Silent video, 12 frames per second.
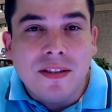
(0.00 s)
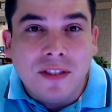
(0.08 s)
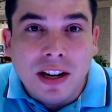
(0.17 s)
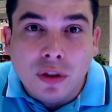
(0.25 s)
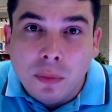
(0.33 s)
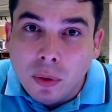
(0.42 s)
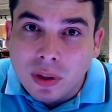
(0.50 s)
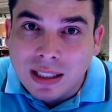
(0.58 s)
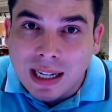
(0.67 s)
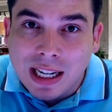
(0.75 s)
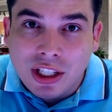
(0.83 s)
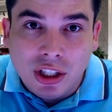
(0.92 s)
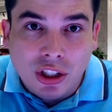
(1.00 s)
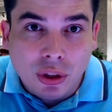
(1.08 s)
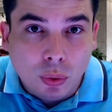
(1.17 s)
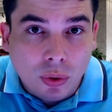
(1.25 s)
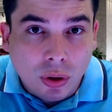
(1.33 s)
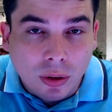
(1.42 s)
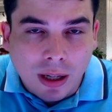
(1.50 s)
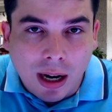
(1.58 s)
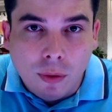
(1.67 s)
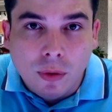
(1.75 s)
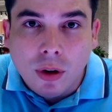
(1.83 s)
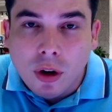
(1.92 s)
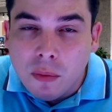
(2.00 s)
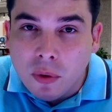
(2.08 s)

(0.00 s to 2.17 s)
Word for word: em vez do meu site institucional,